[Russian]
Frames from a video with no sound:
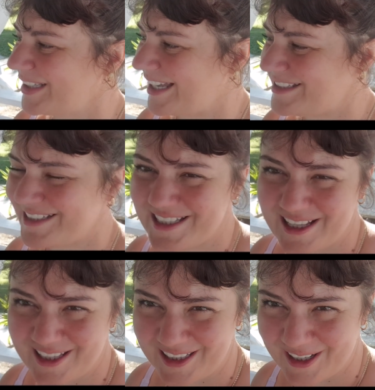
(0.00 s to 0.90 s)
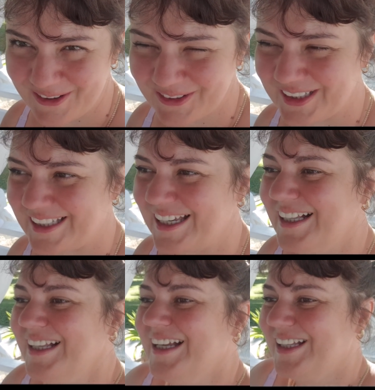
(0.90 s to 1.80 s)
тратить деньги на отдыхе,
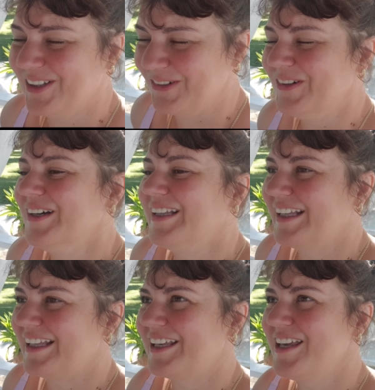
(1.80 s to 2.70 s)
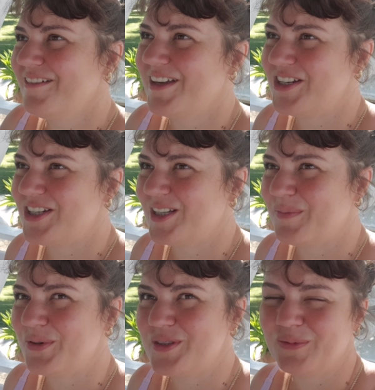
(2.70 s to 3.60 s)
ну, на такие вещи,
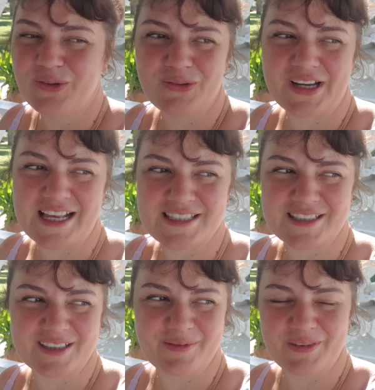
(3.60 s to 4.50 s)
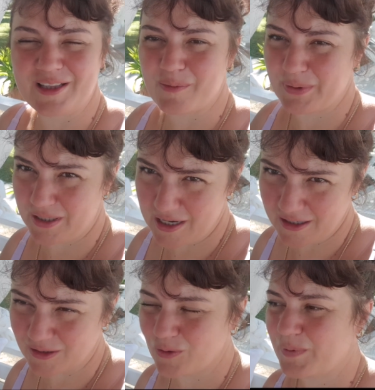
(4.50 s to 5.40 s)
допустим. Ну, раз эм, это
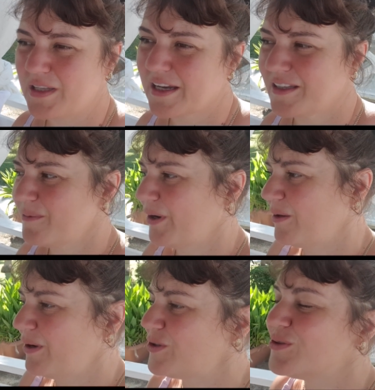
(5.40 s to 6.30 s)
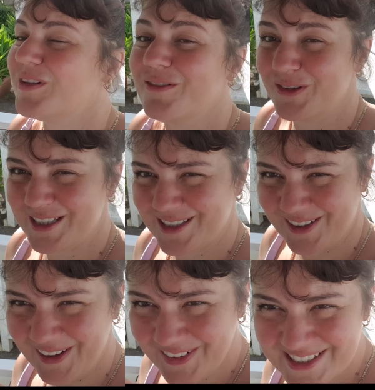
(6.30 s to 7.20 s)
подарок, то подарки я принимаю с
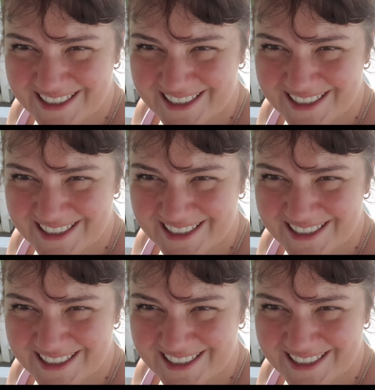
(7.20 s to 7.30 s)
удовольствием,